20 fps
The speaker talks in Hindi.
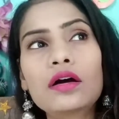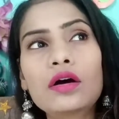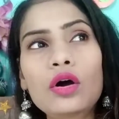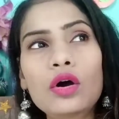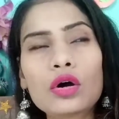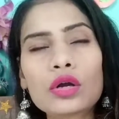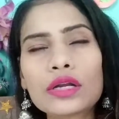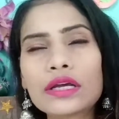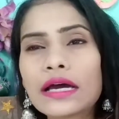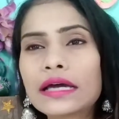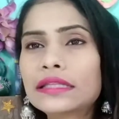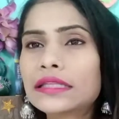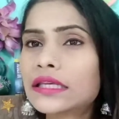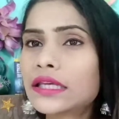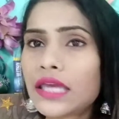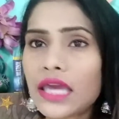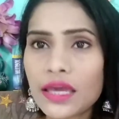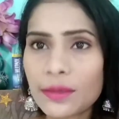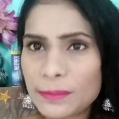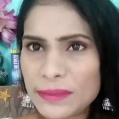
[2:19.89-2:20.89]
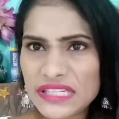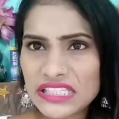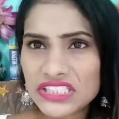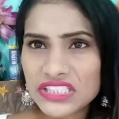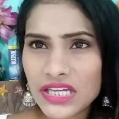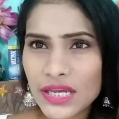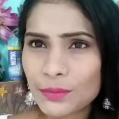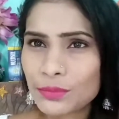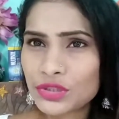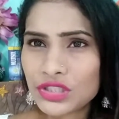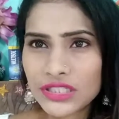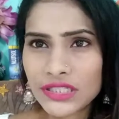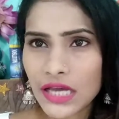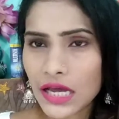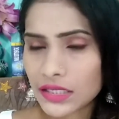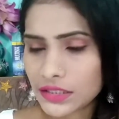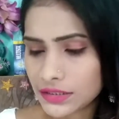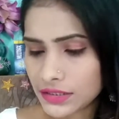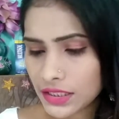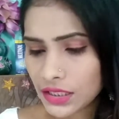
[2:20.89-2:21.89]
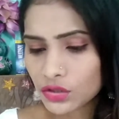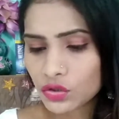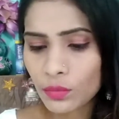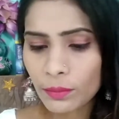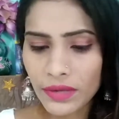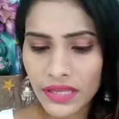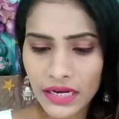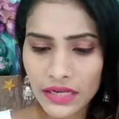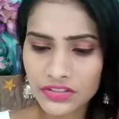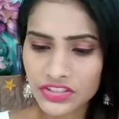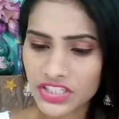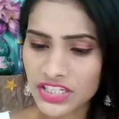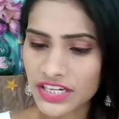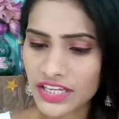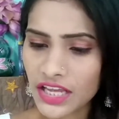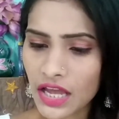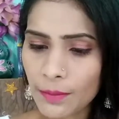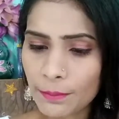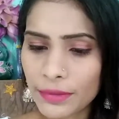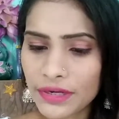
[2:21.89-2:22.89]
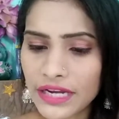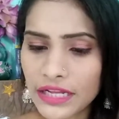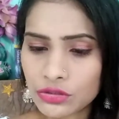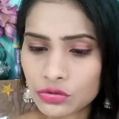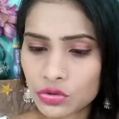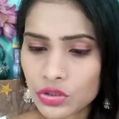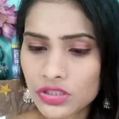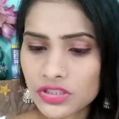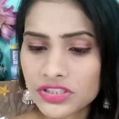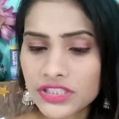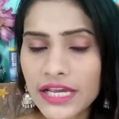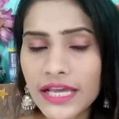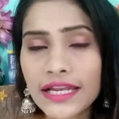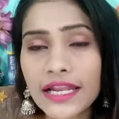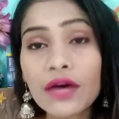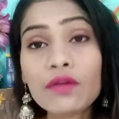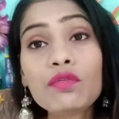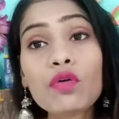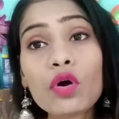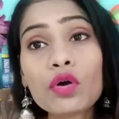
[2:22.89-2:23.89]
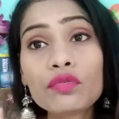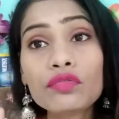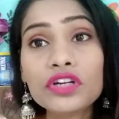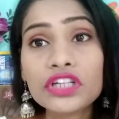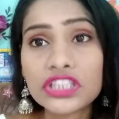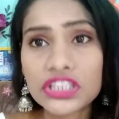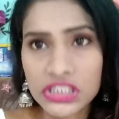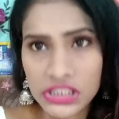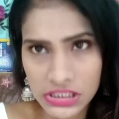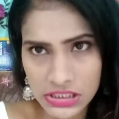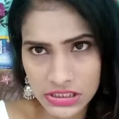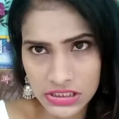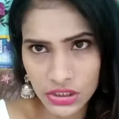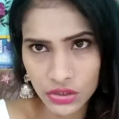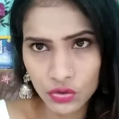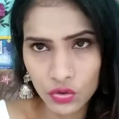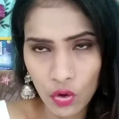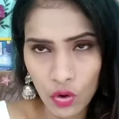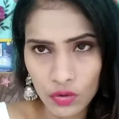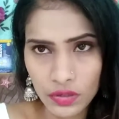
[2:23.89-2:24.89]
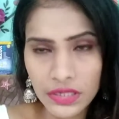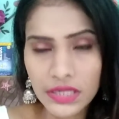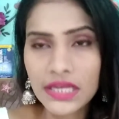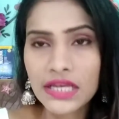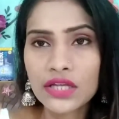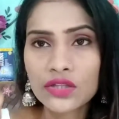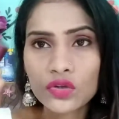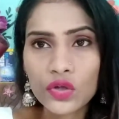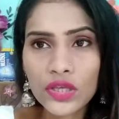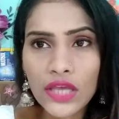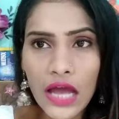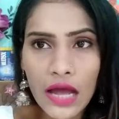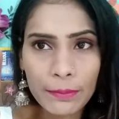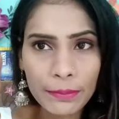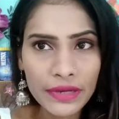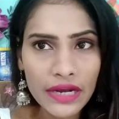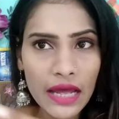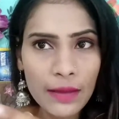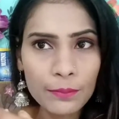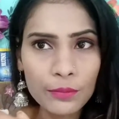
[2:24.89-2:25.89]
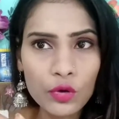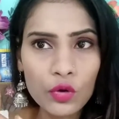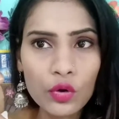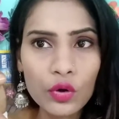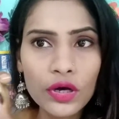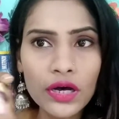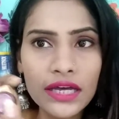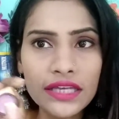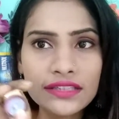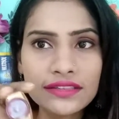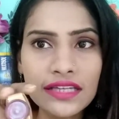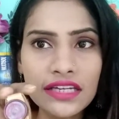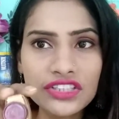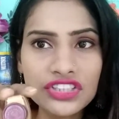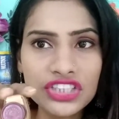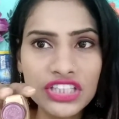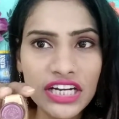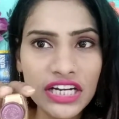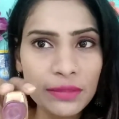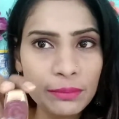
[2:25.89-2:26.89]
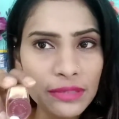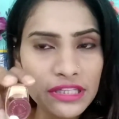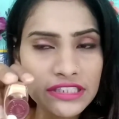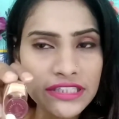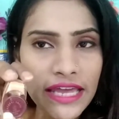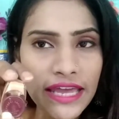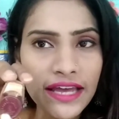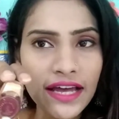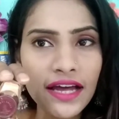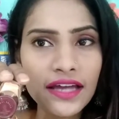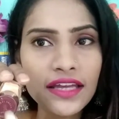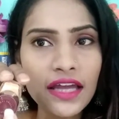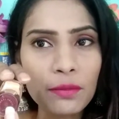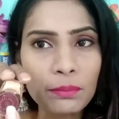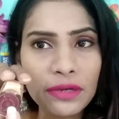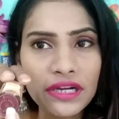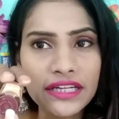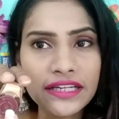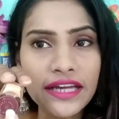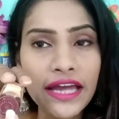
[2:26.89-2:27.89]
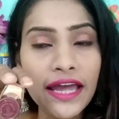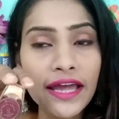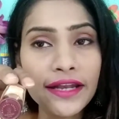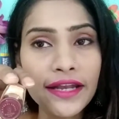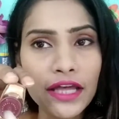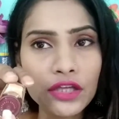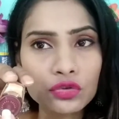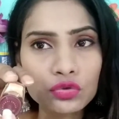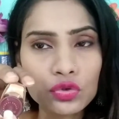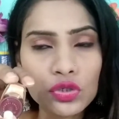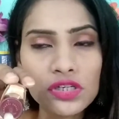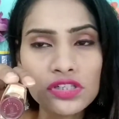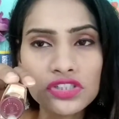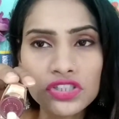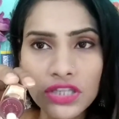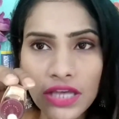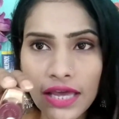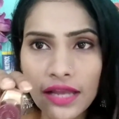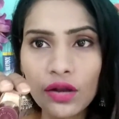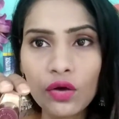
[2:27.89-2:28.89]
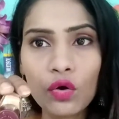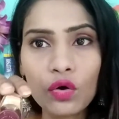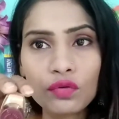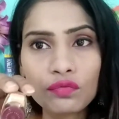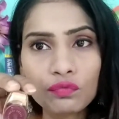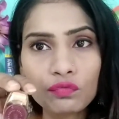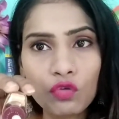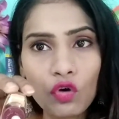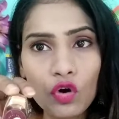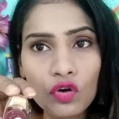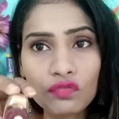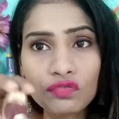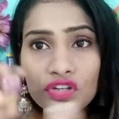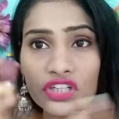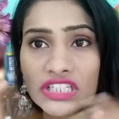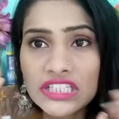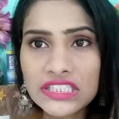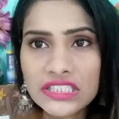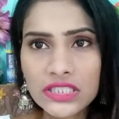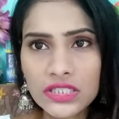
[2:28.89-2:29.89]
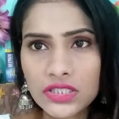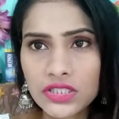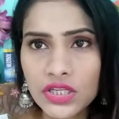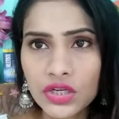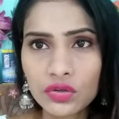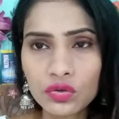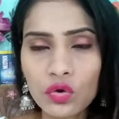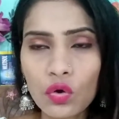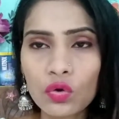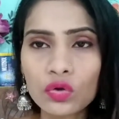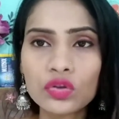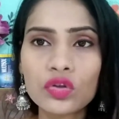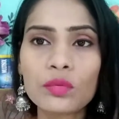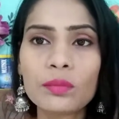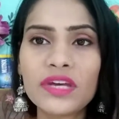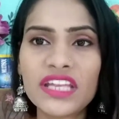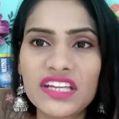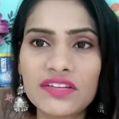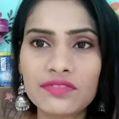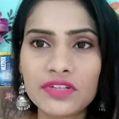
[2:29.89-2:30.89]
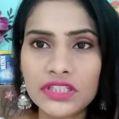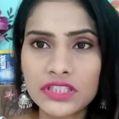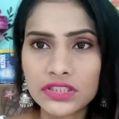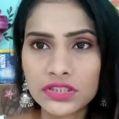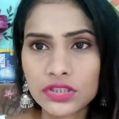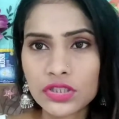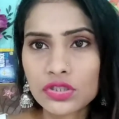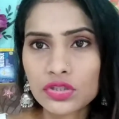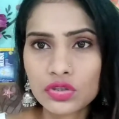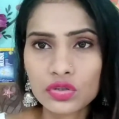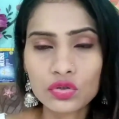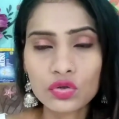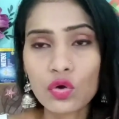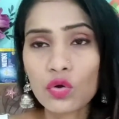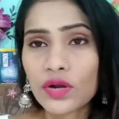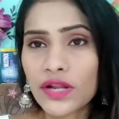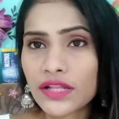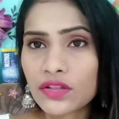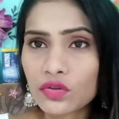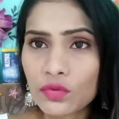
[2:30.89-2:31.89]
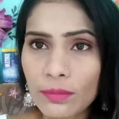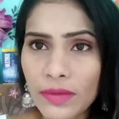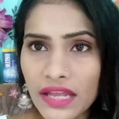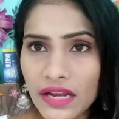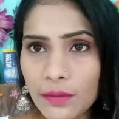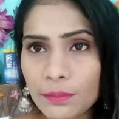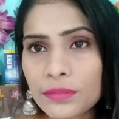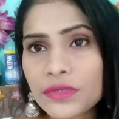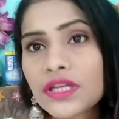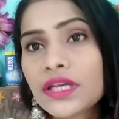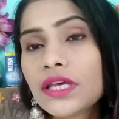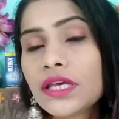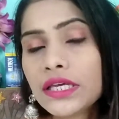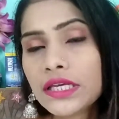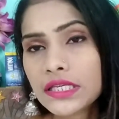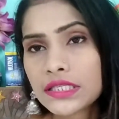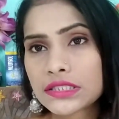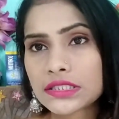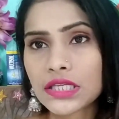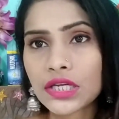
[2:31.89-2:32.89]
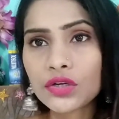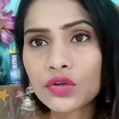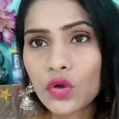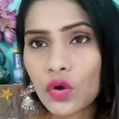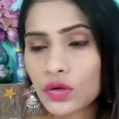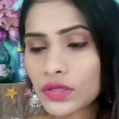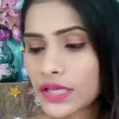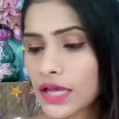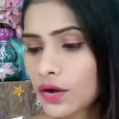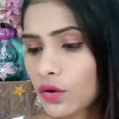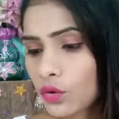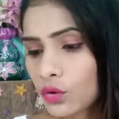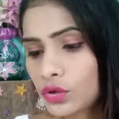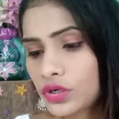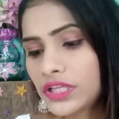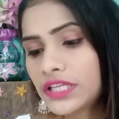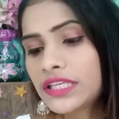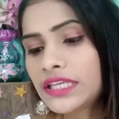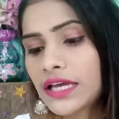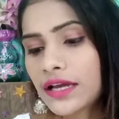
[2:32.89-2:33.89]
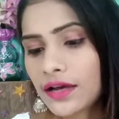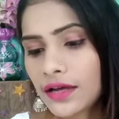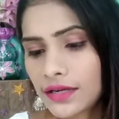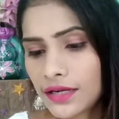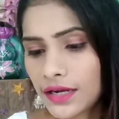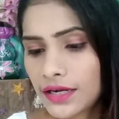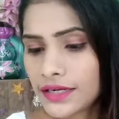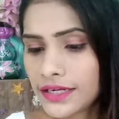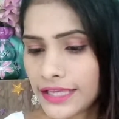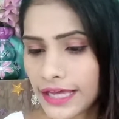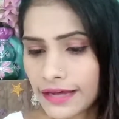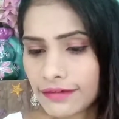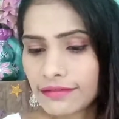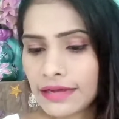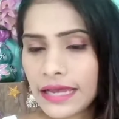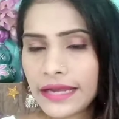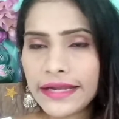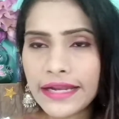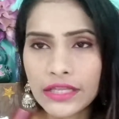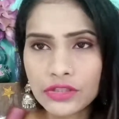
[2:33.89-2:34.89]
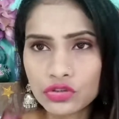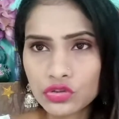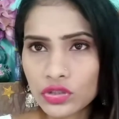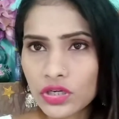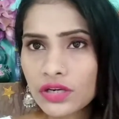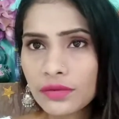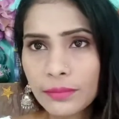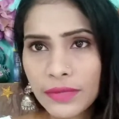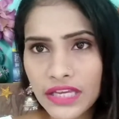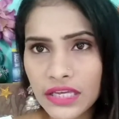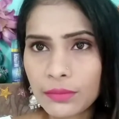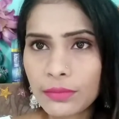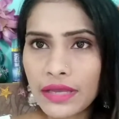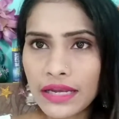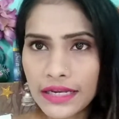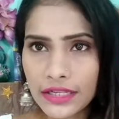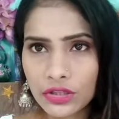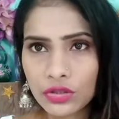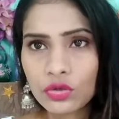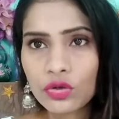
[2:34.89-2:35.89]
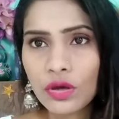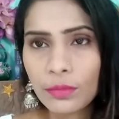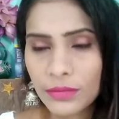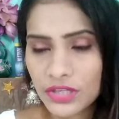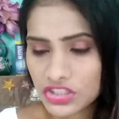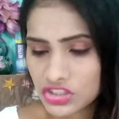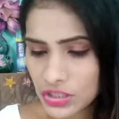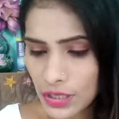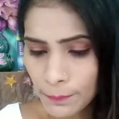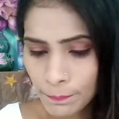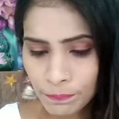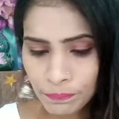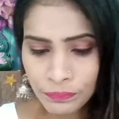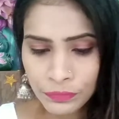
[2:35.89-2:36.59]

और आई थिंक एक पीच है मुझे याद नहीं है तो मेरा शेड यहाँ पर नेचुरल शेल है फॉर विटिस स्किन टोन तो यहाँ पर आपको इसका शेड मिल जाएगा यहाँ पर लिखा है नेचुरल शेल और फॉर विटिस स्किन टोन तो मेरी विटिस स्किन टोन है तो मैंने अपनी स्किन टोन के अकॉर्डिंग ये कलर लिया हुआ है नेचुरल में ही मैं लेती हूँ हमेशा